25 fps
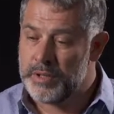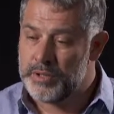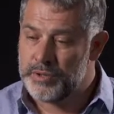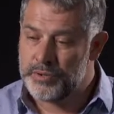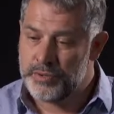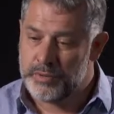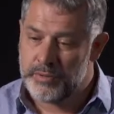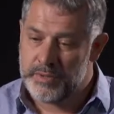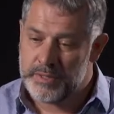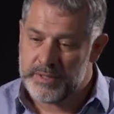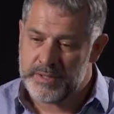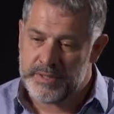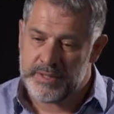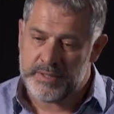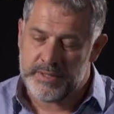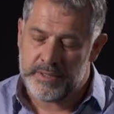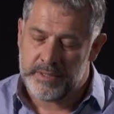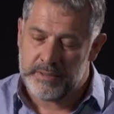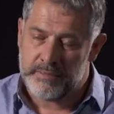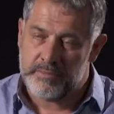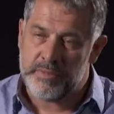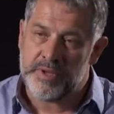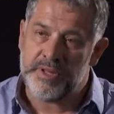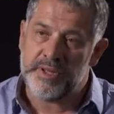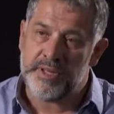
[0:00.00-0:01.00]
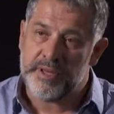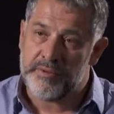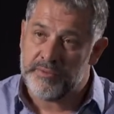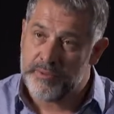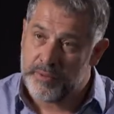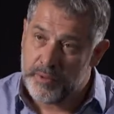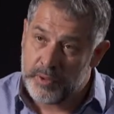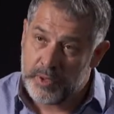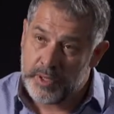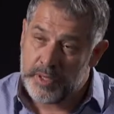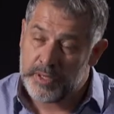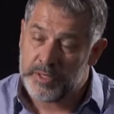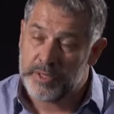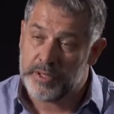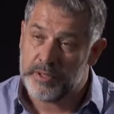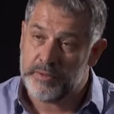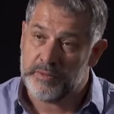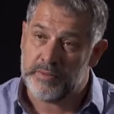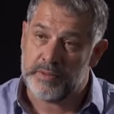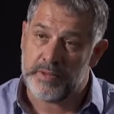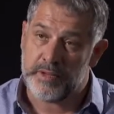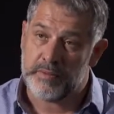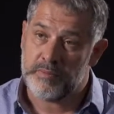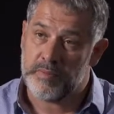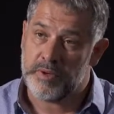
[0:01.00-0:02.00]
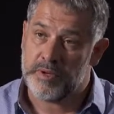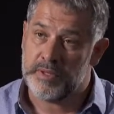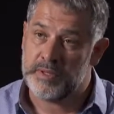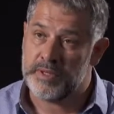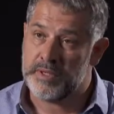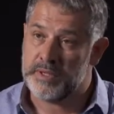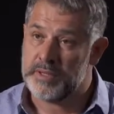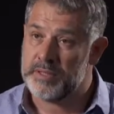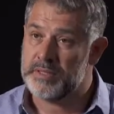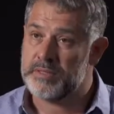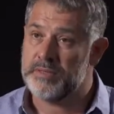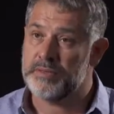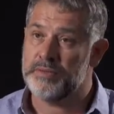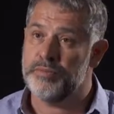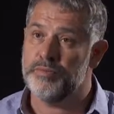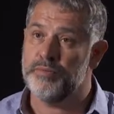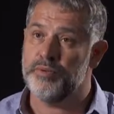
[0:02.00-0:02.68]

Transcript: Et je crois que c'est cette métaphore-là qui est finalement intéressante